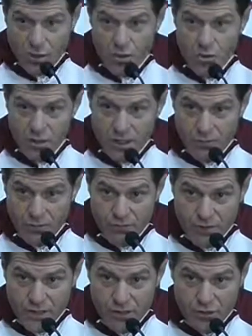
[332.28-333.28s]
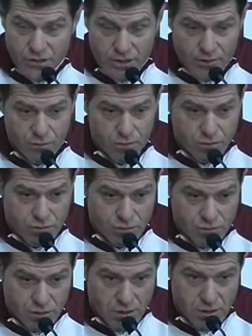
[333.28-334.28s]
cuando quedamos fuera en octavos,
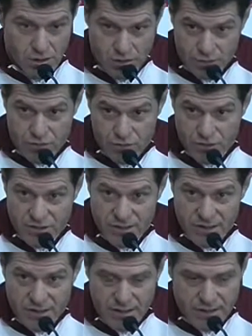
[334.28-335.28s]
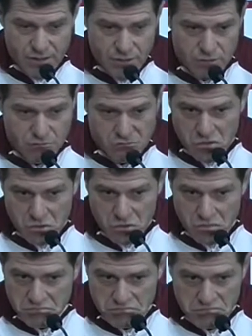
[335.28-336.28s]
eh, hizo esa declaración.
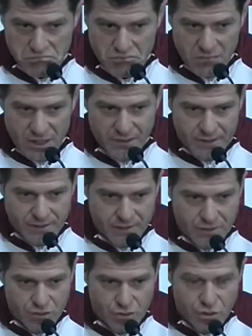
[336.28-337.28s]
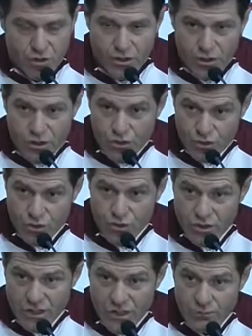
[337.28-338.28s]
Yo a ver, yo no creo que
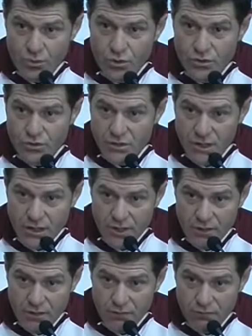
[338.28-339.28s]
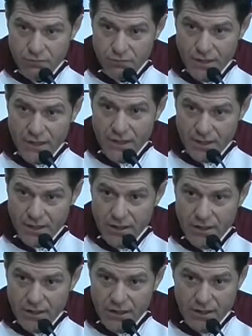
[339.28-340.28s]
nosotros quedemos eh, fuera
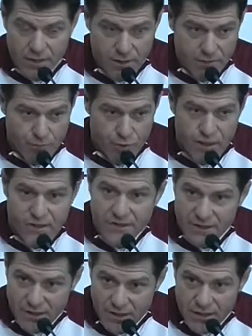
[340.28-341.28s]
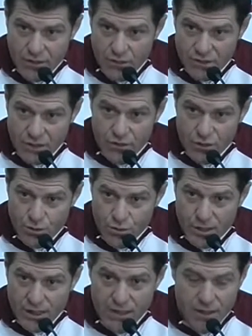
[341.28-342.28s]
de, poder seguir en nuestra
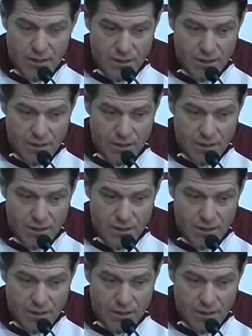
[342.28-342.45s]
continuidad